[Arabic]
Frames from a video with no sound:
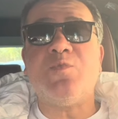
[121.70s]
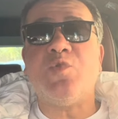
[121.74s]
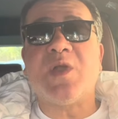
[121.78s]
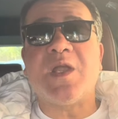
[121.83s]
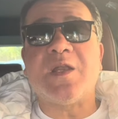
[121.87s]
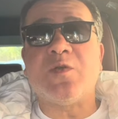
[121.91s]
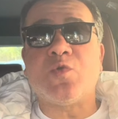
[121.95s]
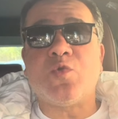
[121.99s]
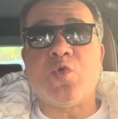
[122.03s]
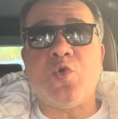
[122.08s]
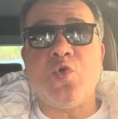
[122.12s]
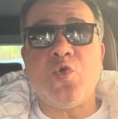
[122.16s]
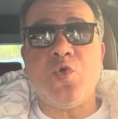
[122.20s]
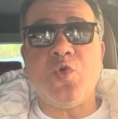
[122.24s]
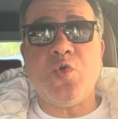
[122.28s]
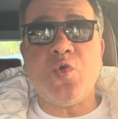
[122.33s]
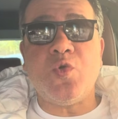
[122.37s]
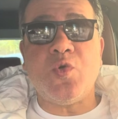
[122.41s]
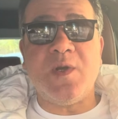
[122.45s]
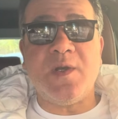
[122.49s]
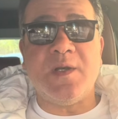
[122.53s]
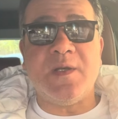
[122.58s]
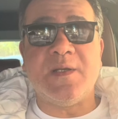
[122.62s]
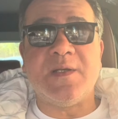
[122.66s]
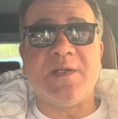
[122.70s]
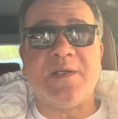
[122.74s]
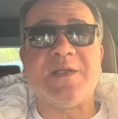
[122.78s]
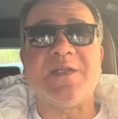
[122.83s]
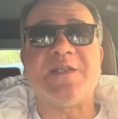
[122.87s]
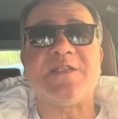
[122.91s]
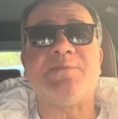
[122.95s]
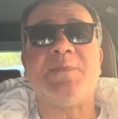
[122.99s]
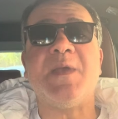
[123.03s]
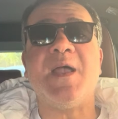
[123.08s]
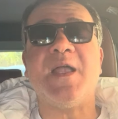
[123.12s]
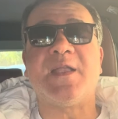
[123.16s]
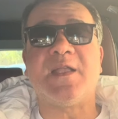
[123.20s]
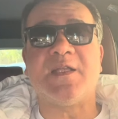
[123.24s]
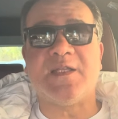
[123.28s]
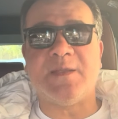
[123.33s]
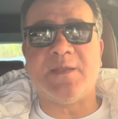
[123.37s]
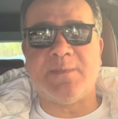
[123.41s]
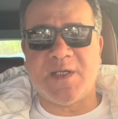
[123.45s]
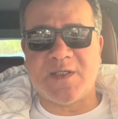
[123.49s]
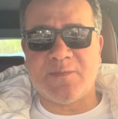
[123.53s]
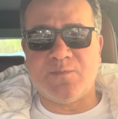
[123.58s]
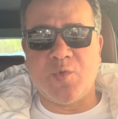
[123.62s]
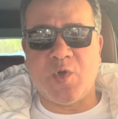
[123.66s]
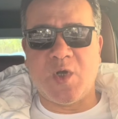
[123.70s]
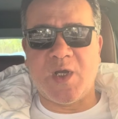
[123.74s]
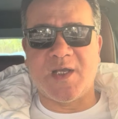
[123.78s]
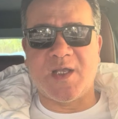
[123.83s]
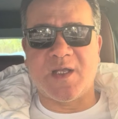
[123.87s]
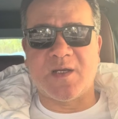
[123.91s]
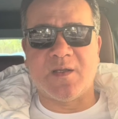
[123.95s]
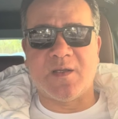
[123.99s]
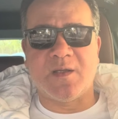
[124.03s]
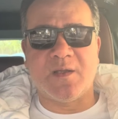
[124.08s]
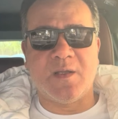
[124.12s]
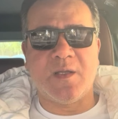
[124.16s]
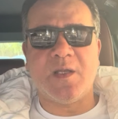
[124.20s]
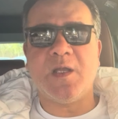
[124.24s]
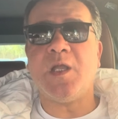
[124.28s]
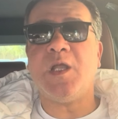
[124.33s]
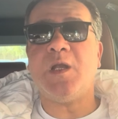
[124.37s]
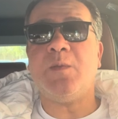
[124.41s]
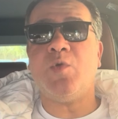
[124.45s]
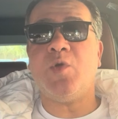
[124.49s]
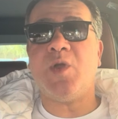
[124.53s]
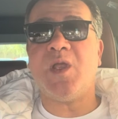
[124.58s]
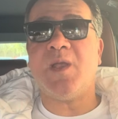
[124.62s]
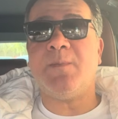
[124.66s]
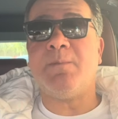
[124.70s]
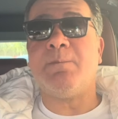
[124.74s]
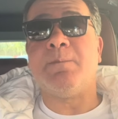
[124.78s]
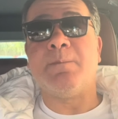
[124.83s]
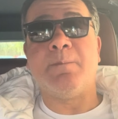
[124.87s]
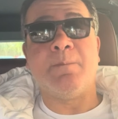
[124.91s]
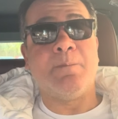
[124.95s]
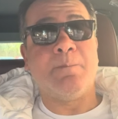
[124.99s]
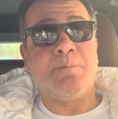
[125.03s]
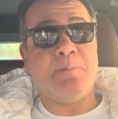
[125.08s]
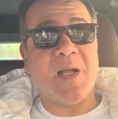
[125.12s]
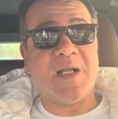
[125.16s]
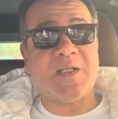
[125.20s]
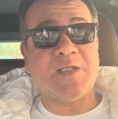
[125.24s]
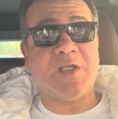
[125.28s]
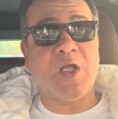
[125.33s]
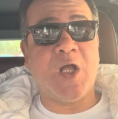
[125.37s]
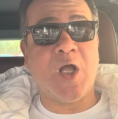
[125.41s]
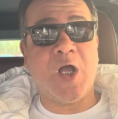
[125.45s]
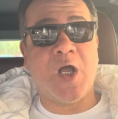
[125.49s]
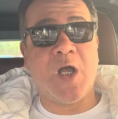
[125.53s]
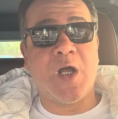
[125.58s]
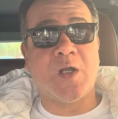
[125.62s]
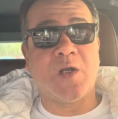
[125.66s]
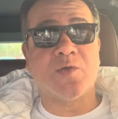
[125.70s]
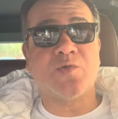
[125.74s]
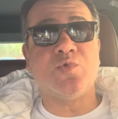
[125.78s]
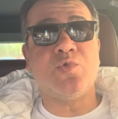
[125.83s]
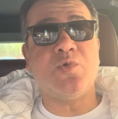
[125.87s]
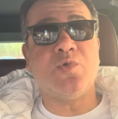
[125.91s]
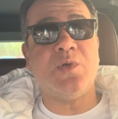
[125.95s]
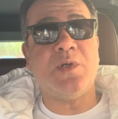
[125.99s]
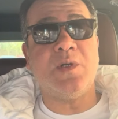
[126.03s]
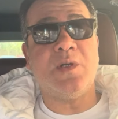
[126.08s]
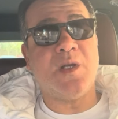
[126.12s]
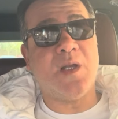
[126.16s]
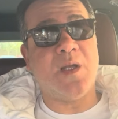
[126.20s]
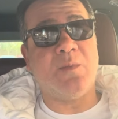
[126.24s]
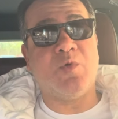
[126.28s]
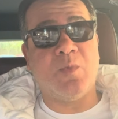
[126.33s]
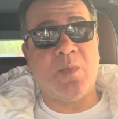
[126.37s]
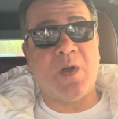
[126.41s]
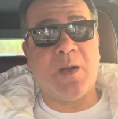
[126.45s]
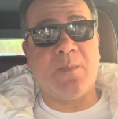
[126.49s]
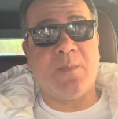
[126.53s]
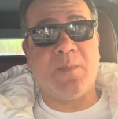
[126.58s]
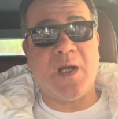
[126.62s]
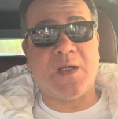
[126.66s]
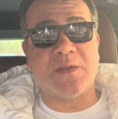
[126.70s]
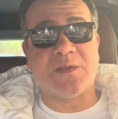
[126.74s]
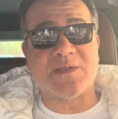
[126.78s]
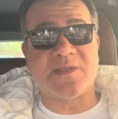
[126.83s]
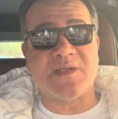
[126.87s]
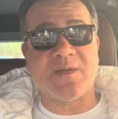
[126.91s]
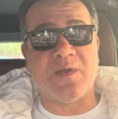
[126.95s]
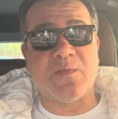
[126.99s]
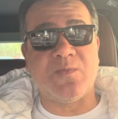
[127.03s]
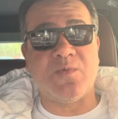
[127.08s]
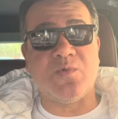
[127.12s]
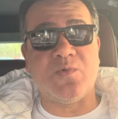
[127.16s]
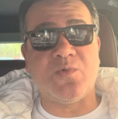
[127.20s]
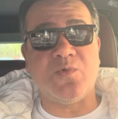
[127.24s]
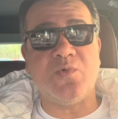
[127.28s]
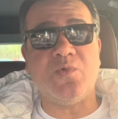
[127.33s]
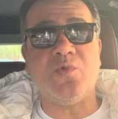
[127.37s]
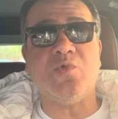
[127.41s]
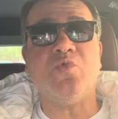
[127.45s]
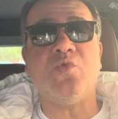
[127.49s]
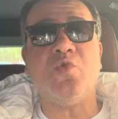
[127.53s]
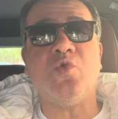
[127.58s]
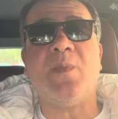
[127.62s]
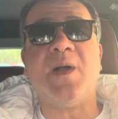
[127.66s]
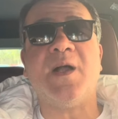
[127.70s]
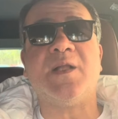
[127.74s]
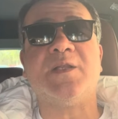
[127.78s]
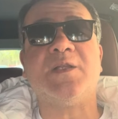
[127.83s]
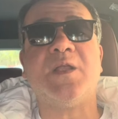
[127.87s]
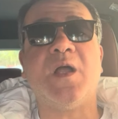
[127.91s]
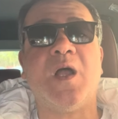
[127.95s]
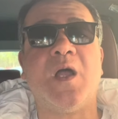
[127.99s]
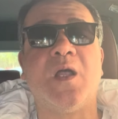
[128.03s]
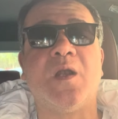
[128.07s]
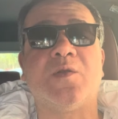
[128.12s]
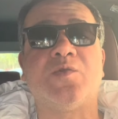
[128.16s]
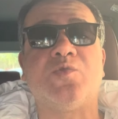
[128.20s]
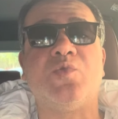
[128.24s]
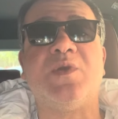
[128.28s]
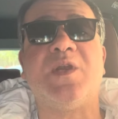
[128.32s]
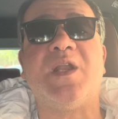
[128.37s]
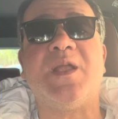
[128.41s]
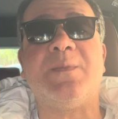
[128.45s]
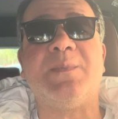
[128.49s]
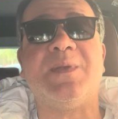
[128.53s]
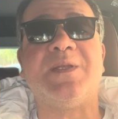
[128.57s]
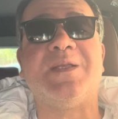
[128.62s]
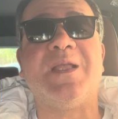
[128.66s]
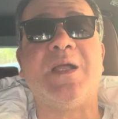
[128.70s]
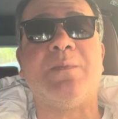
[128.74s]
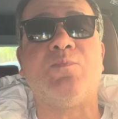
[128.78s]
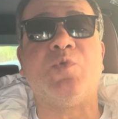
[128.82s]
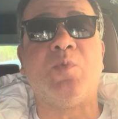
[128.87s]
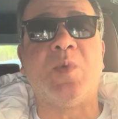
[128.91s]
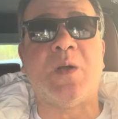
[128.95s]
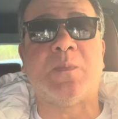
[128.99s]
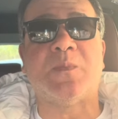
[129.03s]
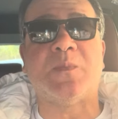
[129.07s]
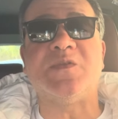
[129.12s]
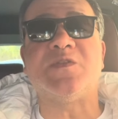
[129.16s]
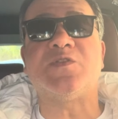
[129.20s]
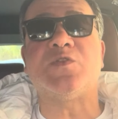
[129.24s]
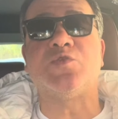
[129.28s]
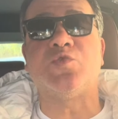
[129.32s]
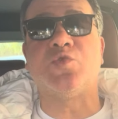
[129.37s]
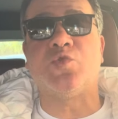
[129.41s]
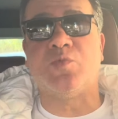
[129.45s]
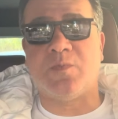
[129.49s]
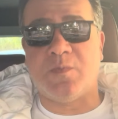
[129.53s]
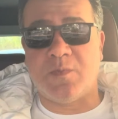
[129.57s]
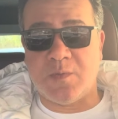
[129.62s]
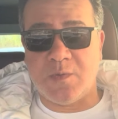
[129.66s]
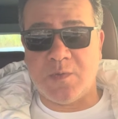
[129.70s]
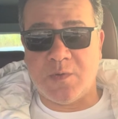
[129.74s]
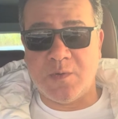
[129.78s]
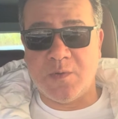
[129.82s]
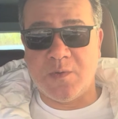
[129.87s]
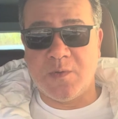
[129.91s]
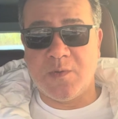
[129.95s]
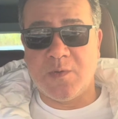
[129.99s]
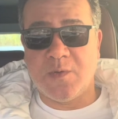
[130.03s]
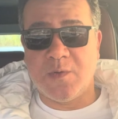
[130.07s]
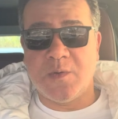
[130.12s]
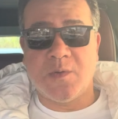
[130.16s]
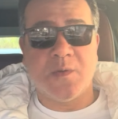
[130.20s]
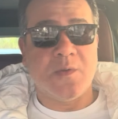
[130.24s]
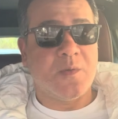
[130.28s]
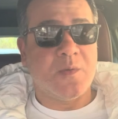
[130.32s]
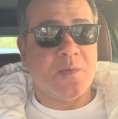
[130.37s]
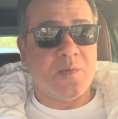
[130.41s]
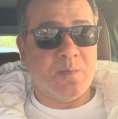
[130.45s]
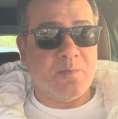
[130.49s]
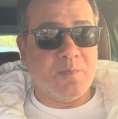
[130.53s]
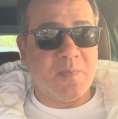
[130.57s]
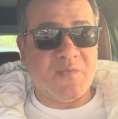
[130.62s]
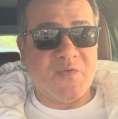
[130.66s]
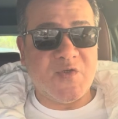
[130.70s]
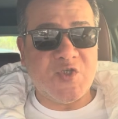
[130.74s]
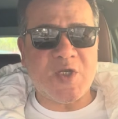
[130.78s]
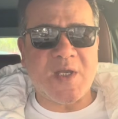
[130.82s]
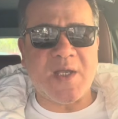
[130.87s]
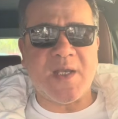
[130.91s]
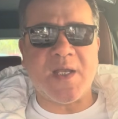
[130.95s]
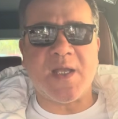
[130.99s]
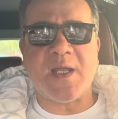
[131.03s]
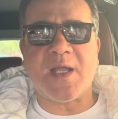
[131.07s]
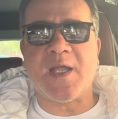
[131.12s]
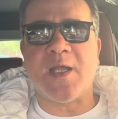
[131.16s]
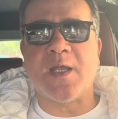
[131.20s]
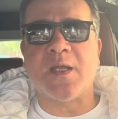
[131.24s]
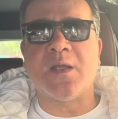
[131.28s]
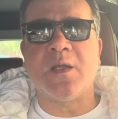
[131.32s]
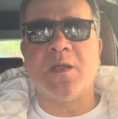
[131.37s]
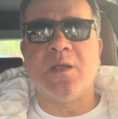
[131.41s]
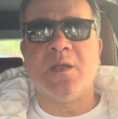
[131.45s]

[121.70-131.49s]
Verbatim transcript: وكان كل جسمها كدمات معينه المهم بعدها على طول ناموا مع بعض زي ما بيقولوا وبعدها على طول نامت جنبه بقميص النوم مفيش اي حاجه